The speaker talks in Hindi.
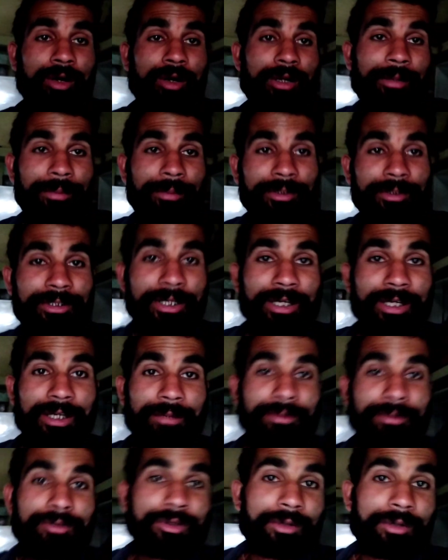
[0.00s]
और अपन
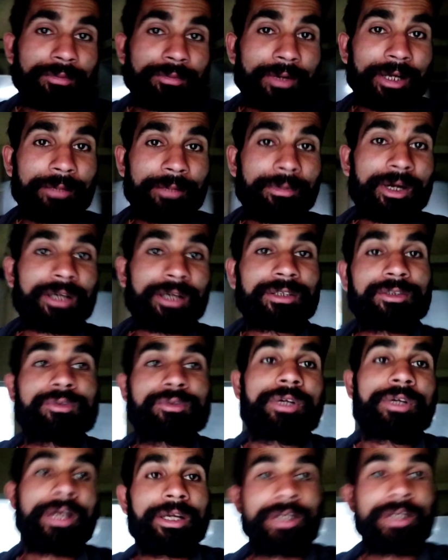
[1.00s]
जाएंगे अभी थोड़ा बाइक बाहर
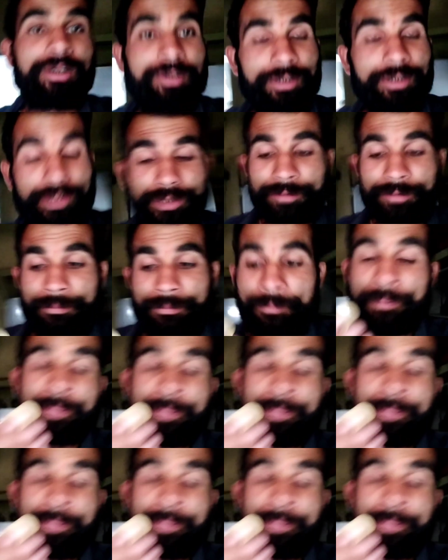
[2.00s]
से उठाएंगे और ये